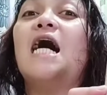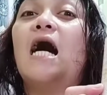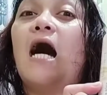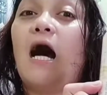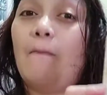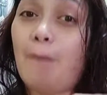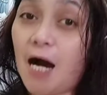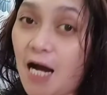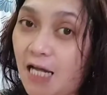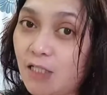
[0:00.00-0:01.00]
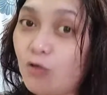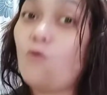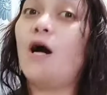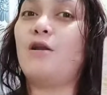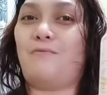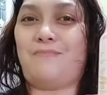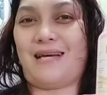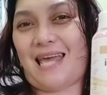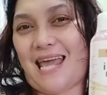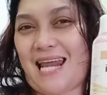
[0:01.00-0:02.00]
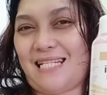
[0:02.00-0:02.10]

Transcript: abangan kung anong mangyayari sa